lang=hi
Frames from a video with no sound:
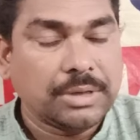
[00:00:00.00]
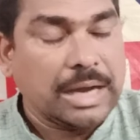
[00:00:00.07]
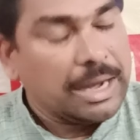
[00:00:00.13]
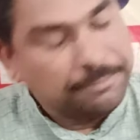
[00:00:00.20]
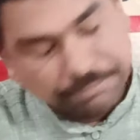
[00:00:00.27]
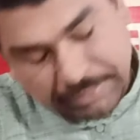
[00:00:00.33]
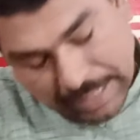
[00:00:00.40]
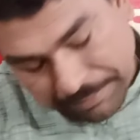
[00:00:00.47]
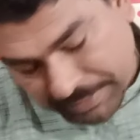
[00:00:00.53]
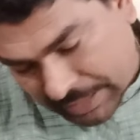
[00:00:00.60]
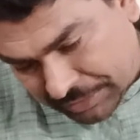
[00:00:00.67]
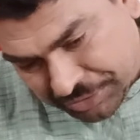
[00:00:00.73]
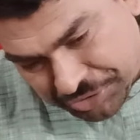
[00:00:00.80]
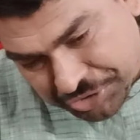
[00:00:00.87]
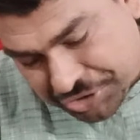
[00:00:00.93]
आप आपका
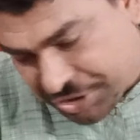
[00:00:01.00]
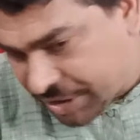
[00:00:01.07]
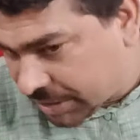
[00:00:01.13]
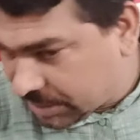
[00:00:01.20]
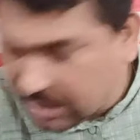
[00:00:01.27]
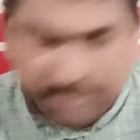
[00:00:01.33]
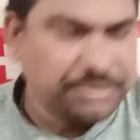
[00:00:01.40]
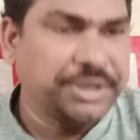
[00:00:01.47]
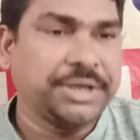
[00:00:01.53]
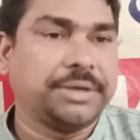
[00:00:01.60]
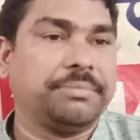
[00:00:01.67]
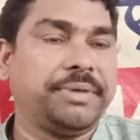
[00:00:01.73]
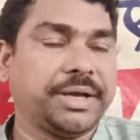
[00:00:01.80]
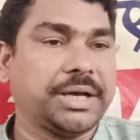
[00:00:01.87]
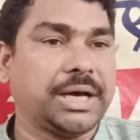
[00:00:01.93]
दृष्टि एकदम
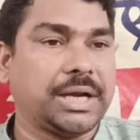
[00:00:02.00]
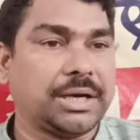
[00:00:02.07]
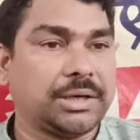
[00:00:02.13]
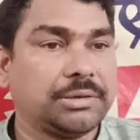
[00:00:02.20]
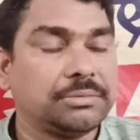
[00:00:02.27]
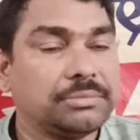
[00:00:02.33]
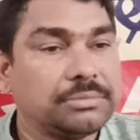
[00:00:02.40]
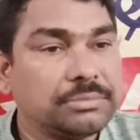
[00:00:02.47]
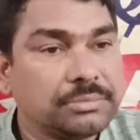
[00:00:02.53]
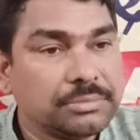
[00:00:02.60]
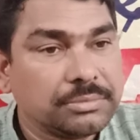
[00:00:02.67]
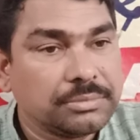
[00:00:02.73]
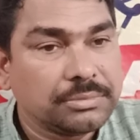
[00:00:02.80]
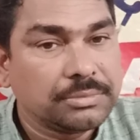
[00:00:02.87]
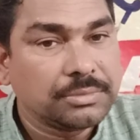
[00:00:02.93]
ठीक बेकार
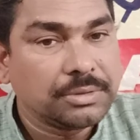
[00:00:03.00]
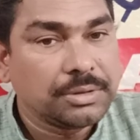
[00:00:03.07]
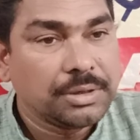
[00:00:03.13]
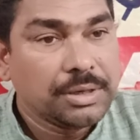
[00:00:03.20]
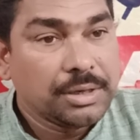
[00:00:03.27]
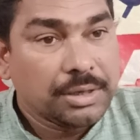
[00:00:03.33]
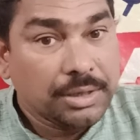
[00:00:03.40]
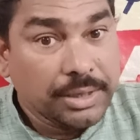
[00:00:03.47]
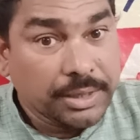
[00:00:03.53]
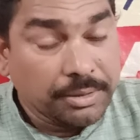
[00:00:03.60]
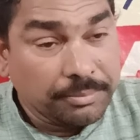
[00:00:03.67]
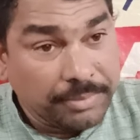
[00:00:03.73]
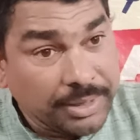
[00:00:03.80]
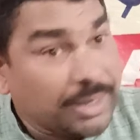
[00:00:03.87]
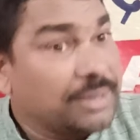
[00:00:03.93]
लेकिन
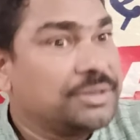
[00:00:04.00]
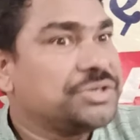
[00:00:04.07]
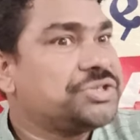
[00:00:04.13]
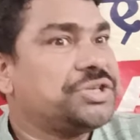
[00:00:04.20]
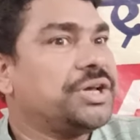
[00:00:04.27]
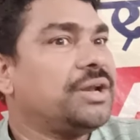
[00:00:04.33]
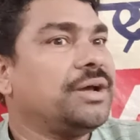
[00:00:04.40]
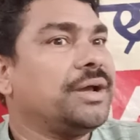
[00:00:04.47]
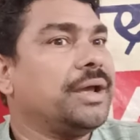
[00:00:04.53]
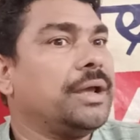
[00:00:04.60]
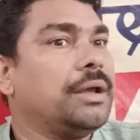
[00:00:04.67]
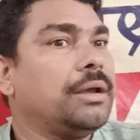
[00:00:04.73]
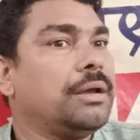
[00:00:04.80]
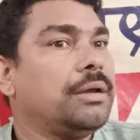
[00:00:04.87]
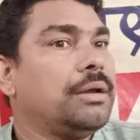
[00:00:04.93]
मेरा दृष्टि अलग
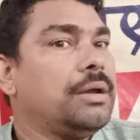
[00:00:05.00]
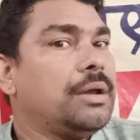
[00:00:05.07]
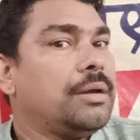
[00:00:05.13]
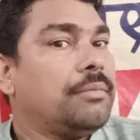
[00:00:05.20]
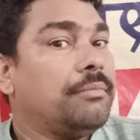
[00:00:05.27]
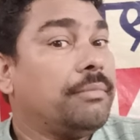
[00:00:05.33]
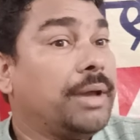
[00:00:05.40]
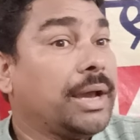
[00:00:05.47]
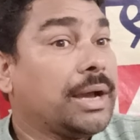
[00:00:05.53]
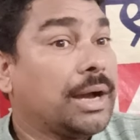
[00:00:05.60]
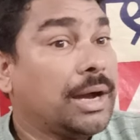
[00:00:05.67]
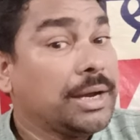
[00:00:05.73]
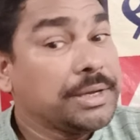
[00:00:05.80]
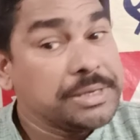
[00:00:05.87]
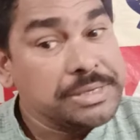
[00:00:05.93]
है मैं
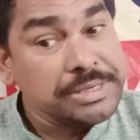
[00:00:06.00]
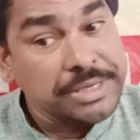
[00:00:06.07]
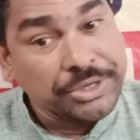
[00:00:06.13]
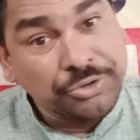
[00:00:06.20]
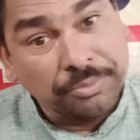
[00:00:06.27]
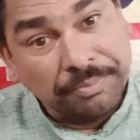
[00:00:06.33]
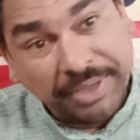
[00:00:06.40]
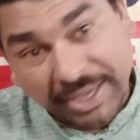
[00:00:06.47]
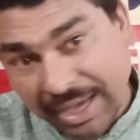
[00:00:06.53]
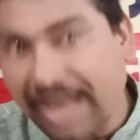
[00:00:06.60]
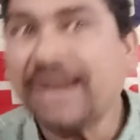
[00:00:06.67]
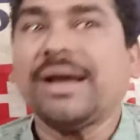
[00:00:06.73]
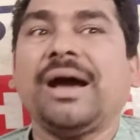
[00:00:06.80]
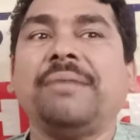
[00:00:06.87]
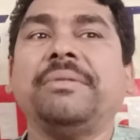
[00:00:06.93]
कहा कि ये जो बेकार
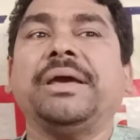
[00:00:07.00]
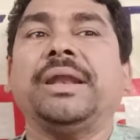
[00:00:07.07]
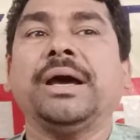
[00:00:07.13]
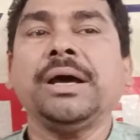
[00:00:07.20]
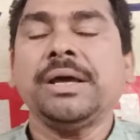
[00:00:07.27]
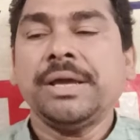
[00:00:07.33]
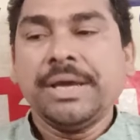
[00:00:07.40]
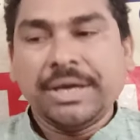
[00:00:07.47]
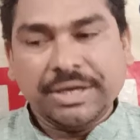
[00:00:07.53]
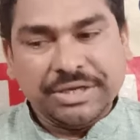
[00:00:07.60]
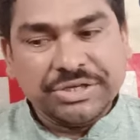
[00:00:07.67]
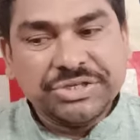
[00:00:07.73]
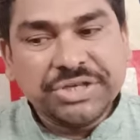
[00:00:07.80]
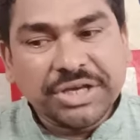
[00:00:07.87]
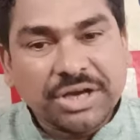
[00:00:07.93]
काम है ना
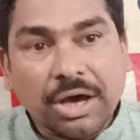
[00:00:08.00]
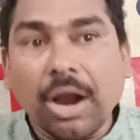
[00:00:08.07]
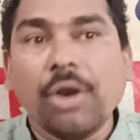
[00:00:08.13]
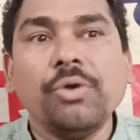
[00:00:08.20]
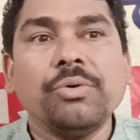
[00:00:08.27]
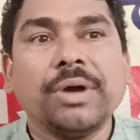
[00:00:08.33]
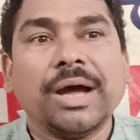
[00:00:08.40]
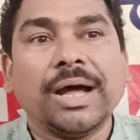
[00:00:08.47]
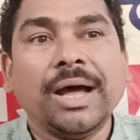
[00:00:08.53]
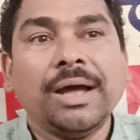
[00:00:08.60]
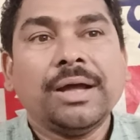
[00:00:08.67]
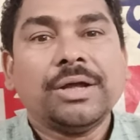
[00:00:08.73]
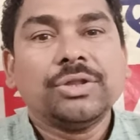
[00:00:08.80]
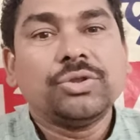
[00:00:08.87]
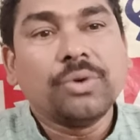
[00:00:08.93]
इसे कर लूंगा
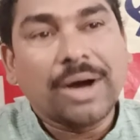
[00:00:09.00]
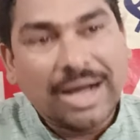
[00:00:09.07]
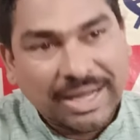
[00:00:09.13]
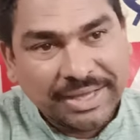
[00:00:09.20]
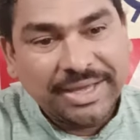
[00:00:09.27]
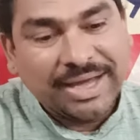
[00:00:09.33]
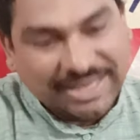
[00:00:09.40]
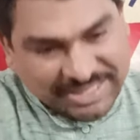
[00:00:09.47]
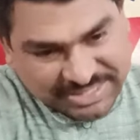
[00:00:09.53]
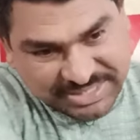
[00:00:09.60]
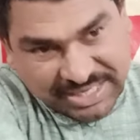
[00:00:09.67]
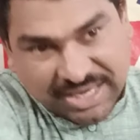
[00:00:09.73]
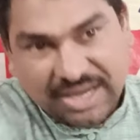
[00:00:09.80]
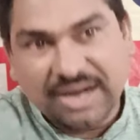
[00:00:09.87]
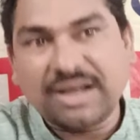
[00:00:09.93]
तो आगे आके
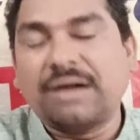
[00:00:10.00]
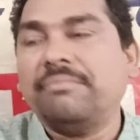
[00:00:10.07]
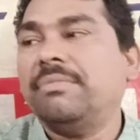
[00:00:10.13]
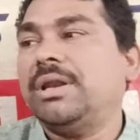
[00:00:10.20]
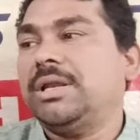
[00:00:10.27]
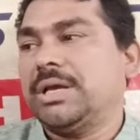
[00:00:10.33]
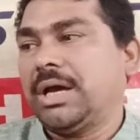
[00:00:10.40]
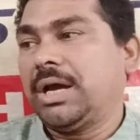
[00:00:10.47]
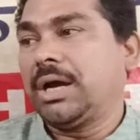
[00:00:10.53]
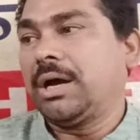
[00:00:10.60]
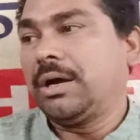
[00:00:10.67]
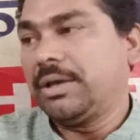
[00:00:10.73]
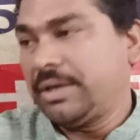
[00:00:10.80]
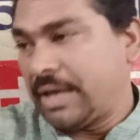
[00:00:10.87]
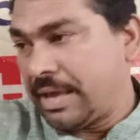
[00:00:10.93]
साकार काम मिल
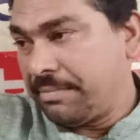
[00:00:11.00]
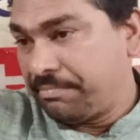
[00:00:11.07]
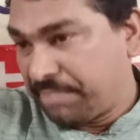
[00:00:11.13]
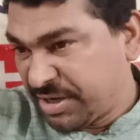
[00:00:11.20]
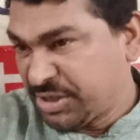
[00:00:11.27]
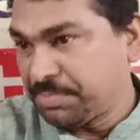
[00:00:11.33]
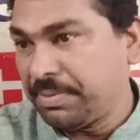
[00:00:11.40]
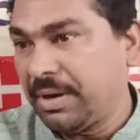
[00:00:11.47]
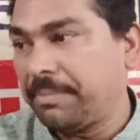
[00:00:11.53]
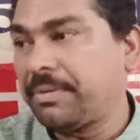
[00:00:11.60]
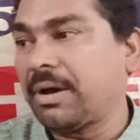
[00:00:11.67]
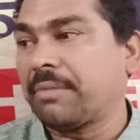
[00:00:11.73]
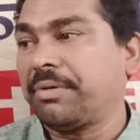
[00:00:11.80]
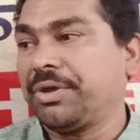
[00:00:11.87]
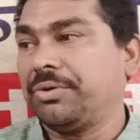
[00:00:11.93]
जाएगा यही प्रिंसिपल ऑफ
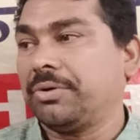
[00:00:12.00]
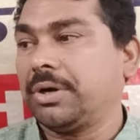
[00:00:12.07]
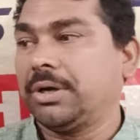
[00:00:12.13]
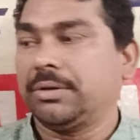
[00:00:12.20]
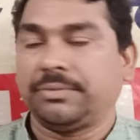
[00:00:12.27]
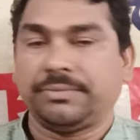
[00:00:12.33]
ही होगा